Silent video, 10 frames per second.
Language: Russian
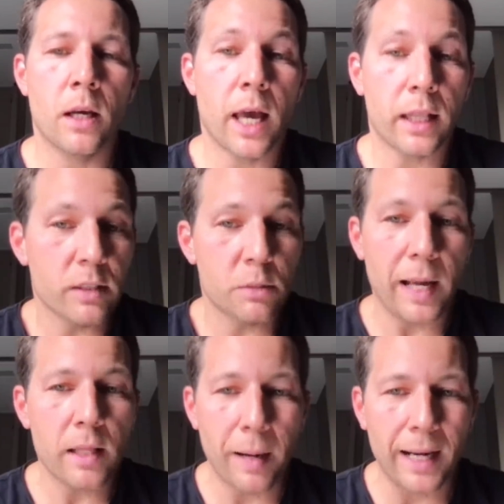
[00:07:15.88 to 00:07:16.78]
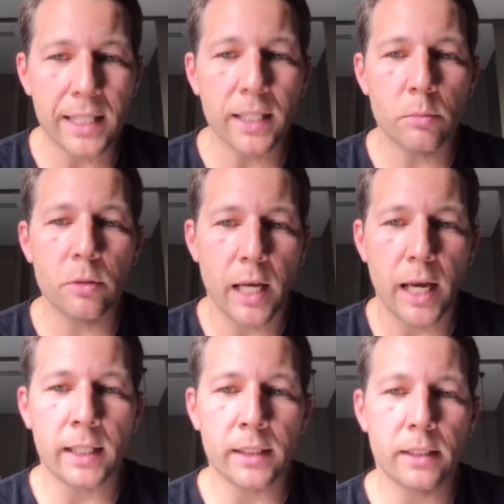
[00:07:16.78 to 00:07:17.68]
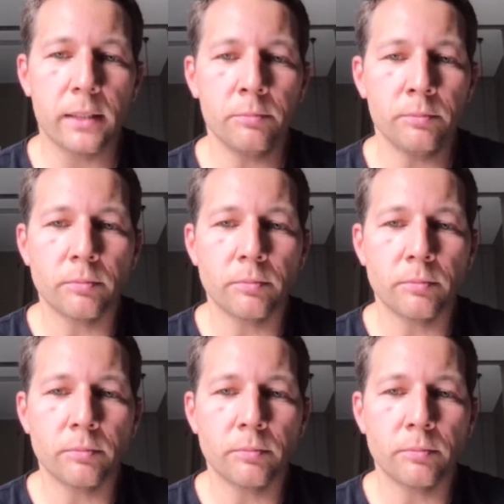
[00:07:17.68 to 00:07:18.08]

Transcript: Этого спада пока не наблюдается,